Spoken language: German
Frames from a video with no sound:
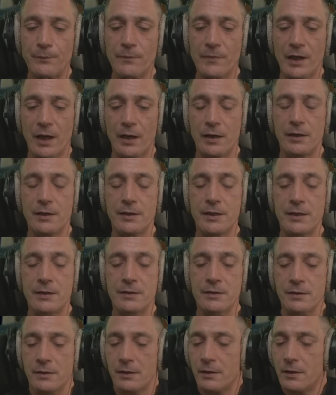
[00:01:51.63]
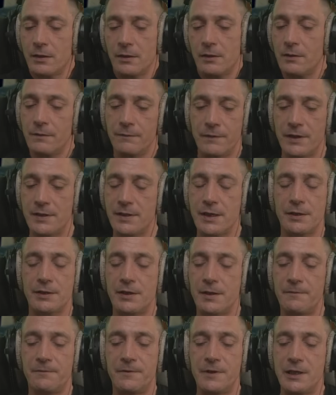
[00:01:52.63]
Allerdings, wie gesagt, ich
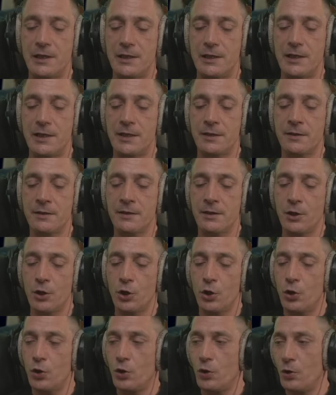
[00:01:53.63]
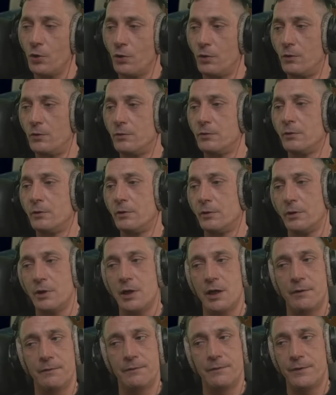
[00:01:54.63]
habe viel gelernt und
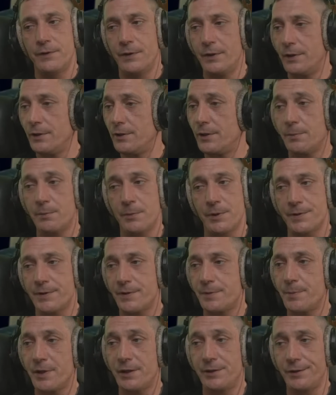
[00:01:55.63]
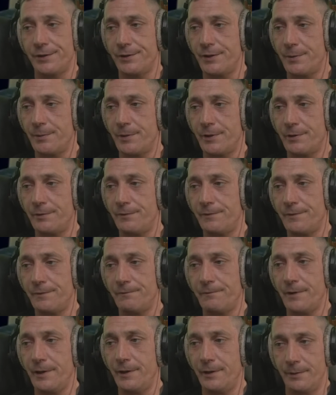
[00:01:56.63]
ja, ich habe ein ganzes Päckchen Tabak von
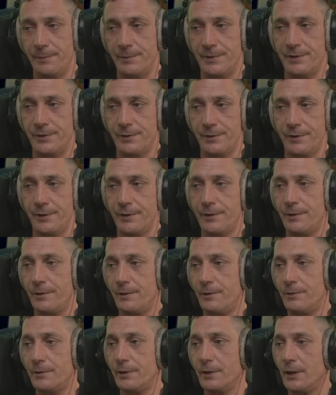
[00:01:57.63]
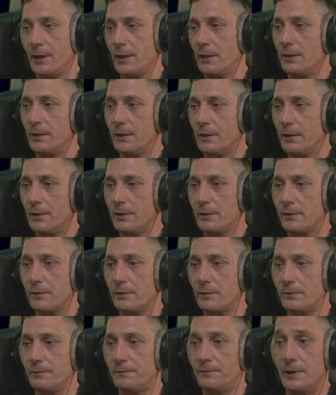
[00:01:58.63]
Freitag bis Sonntag geraucht. So
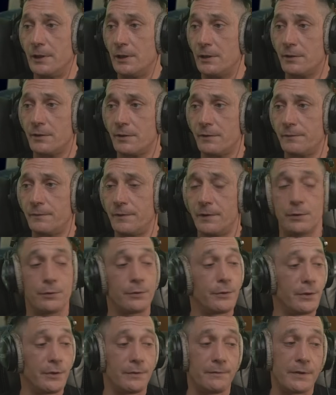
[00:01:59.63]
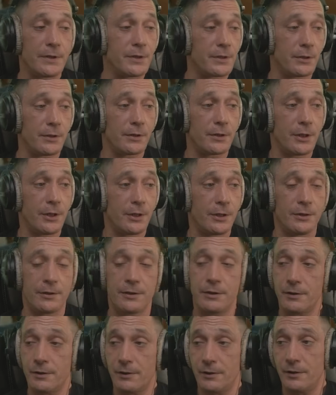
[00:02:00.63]
viel zu viel. Und ihr wisst, ich drehe
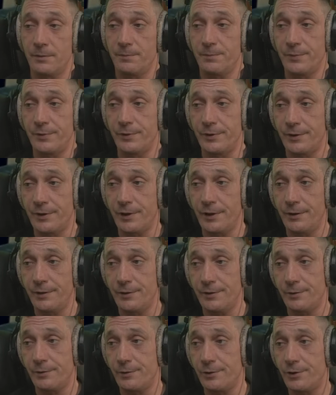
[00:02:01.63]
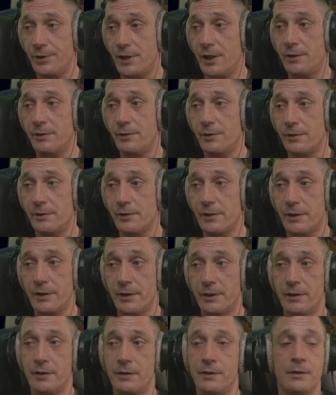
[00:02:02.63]
richtige Kippen und ich drehe nicht so eine Streichhölzer,
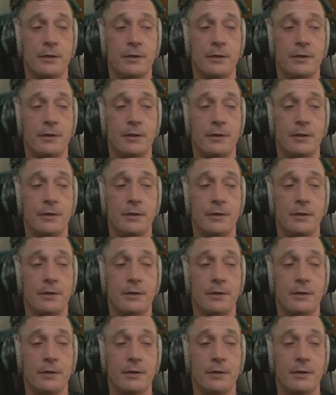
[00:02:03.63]
Alter.